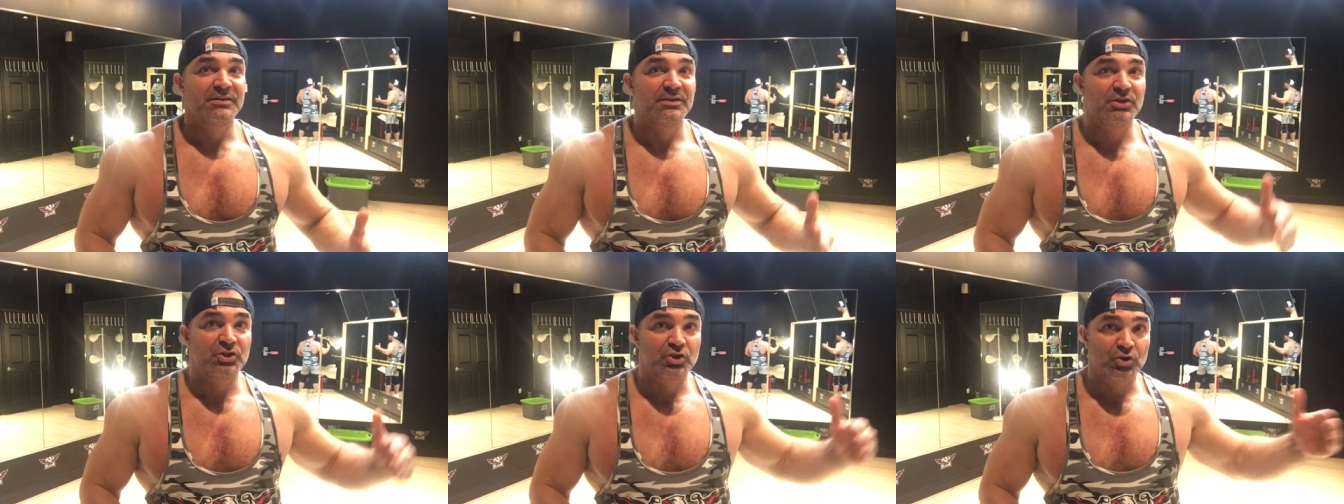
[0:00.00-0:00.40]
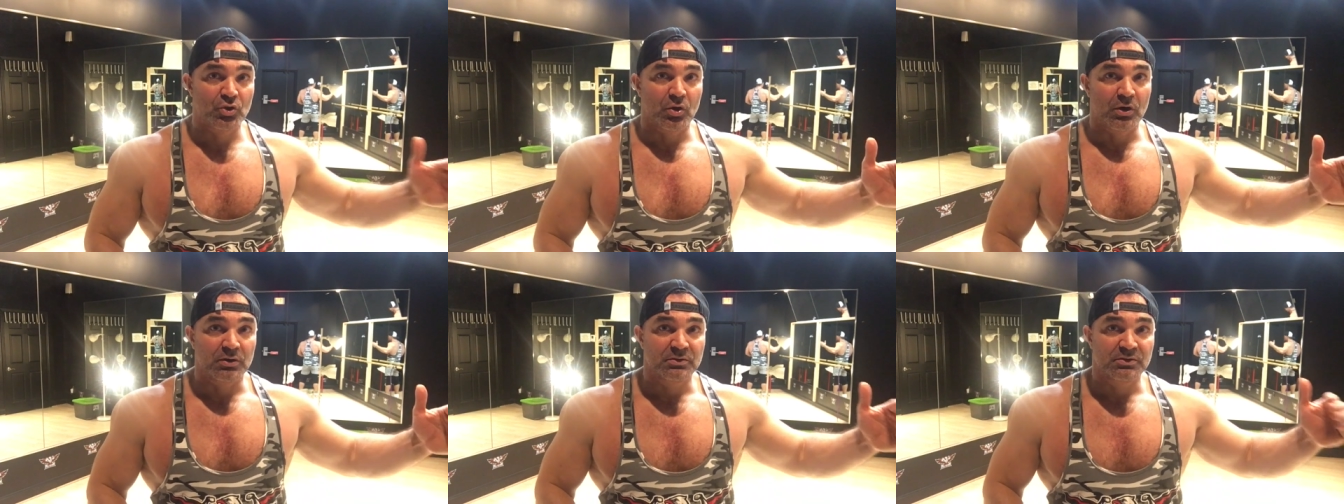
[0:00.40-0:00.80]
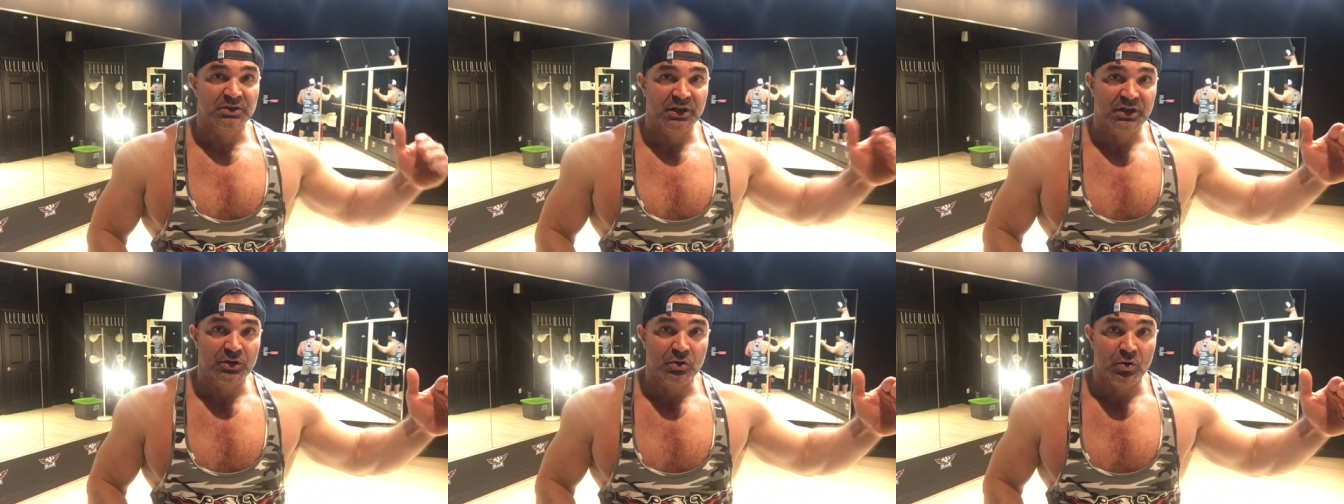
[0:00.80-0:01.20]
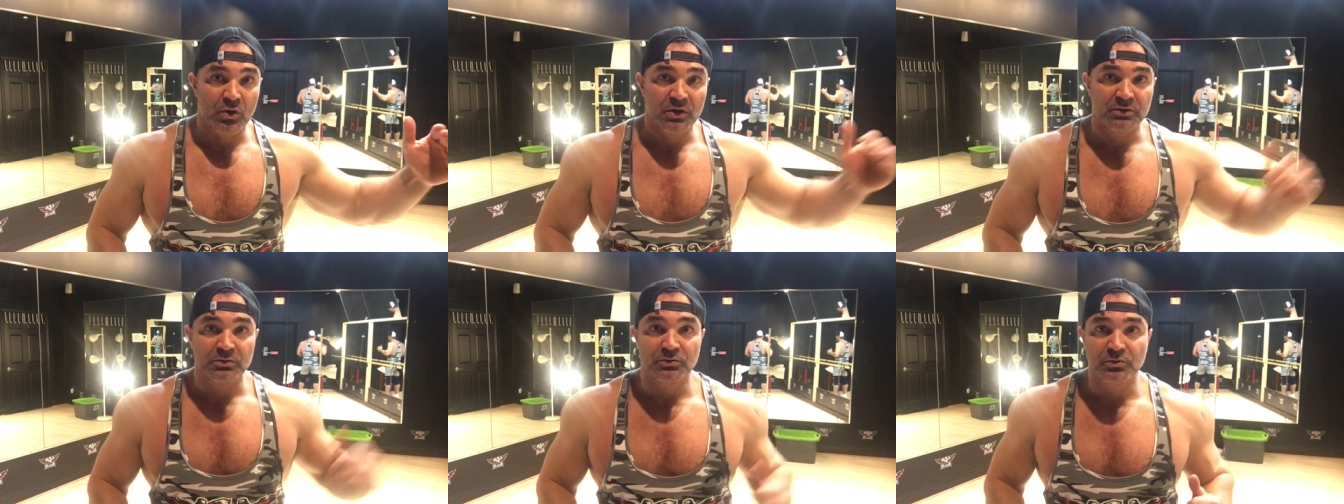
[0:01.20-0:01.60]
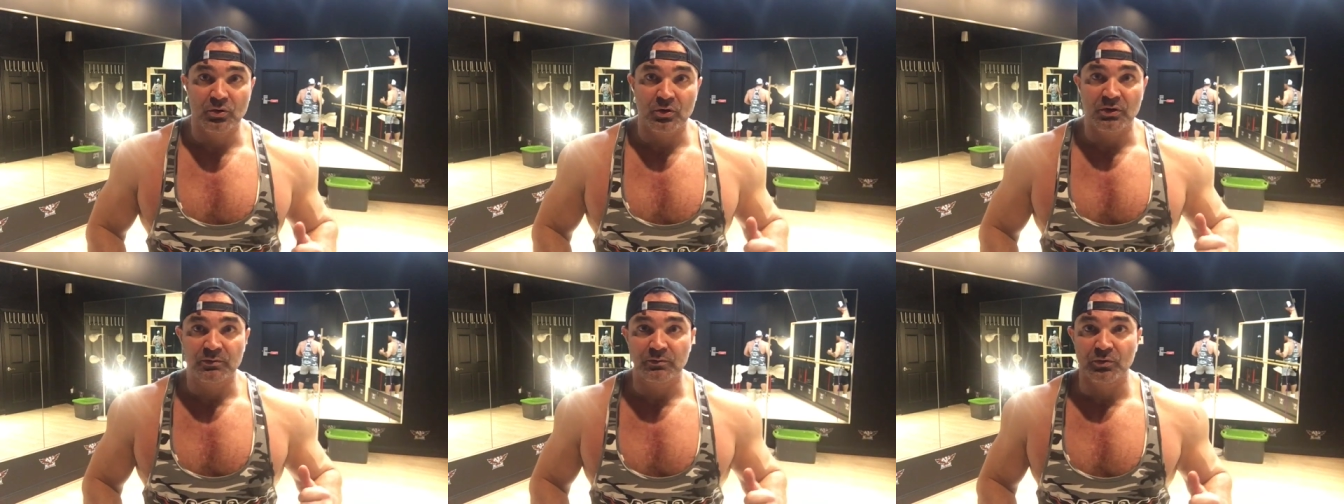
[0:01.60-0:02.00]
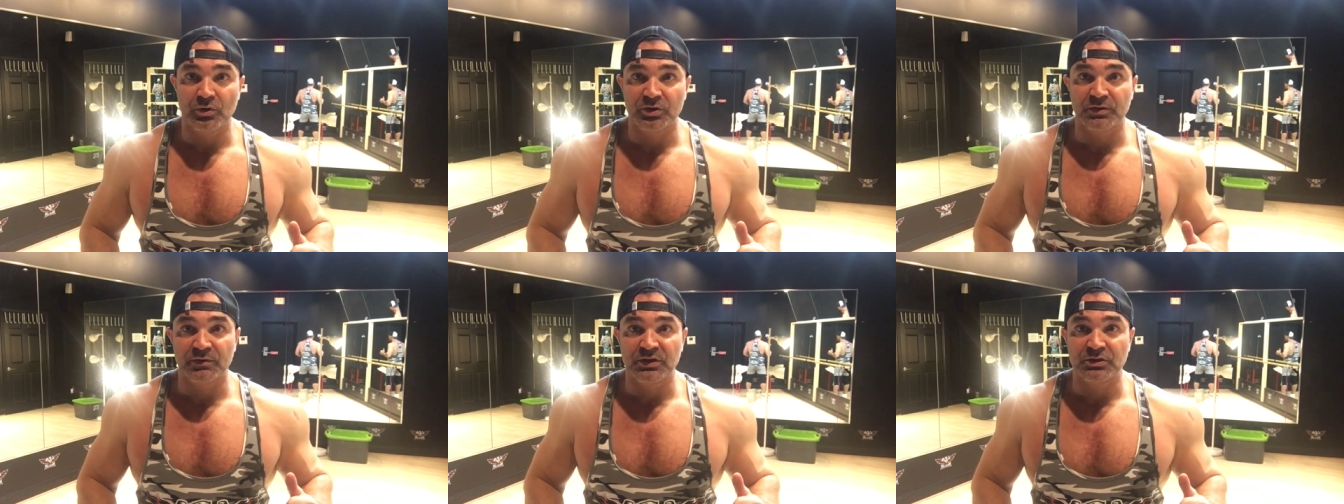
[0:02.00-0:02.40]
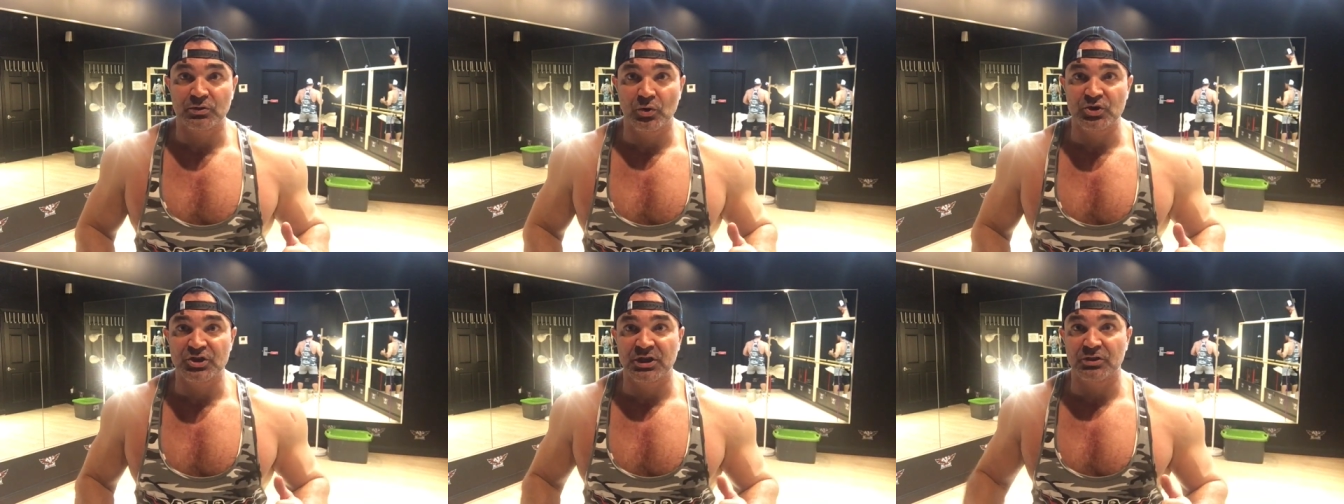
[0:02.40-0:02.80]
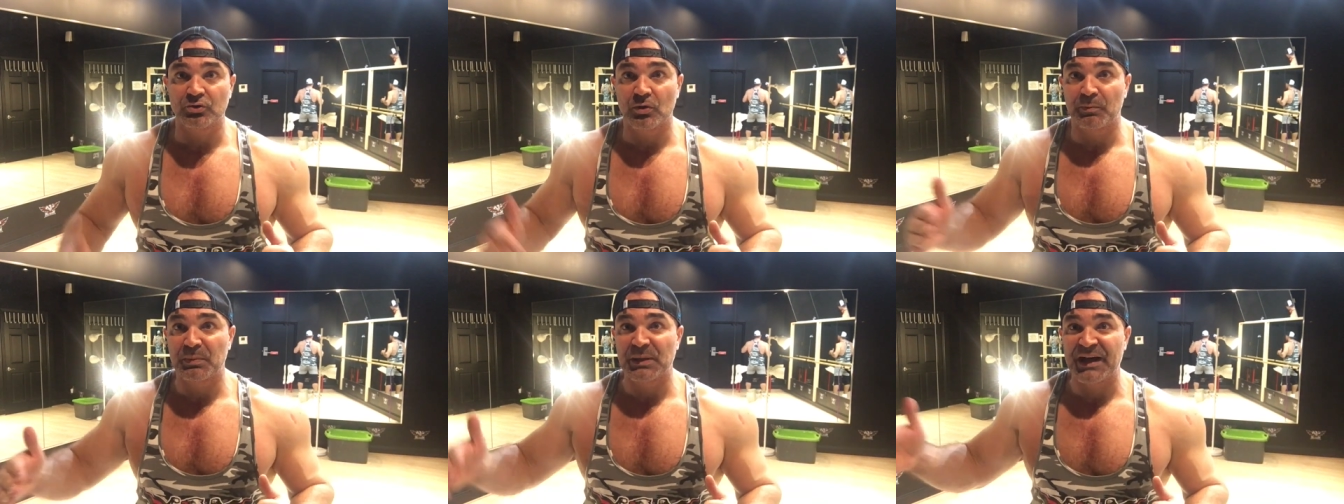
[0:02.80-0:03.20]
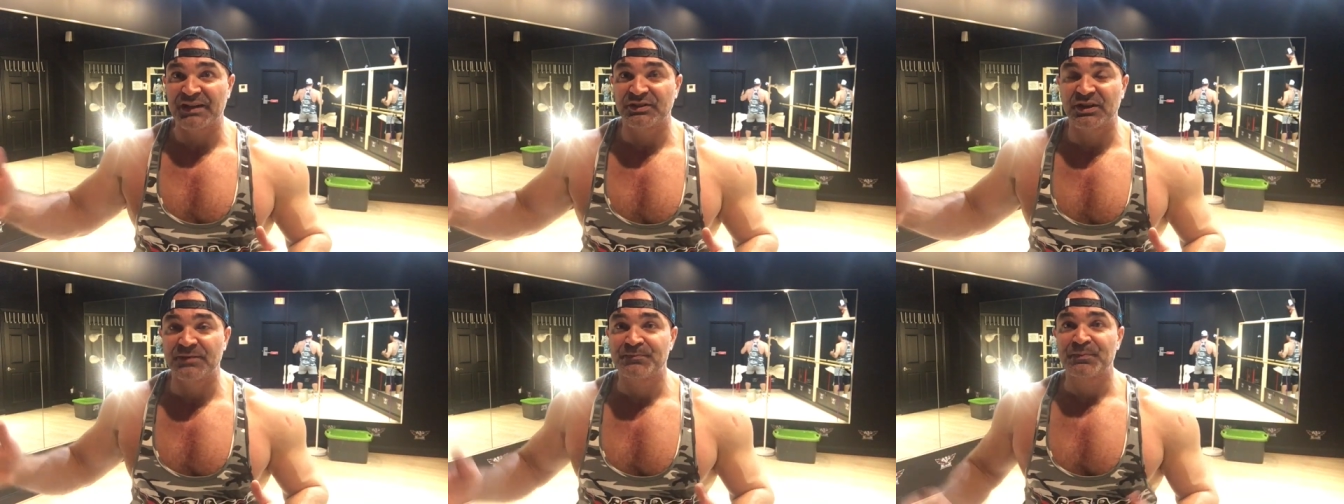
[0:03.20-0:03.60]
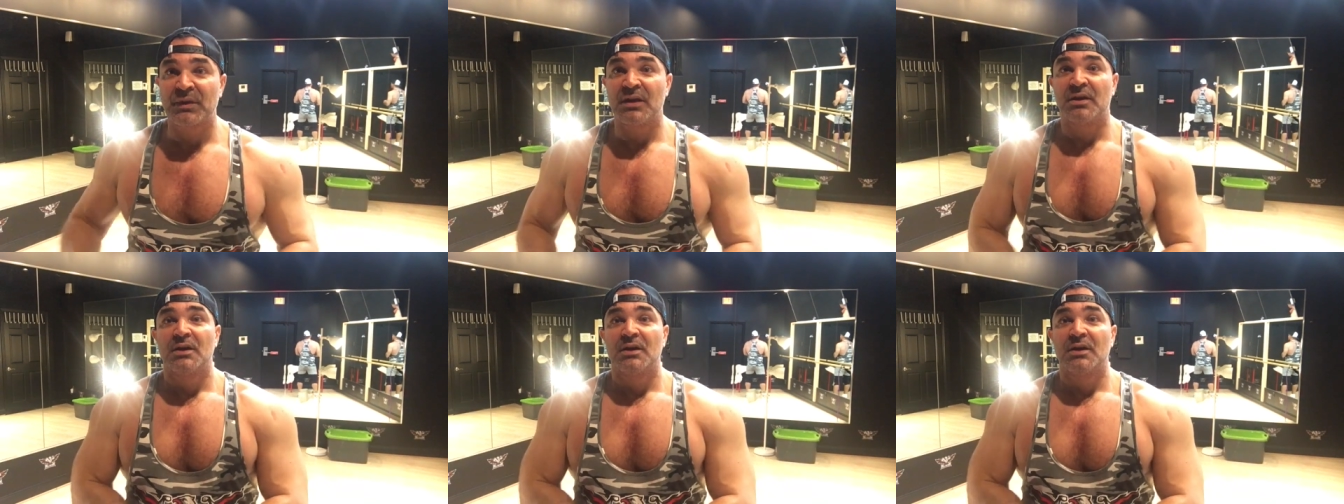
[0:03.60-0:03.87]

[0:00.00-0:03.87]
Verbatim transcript: еще далеко до мертвой точки, до плата,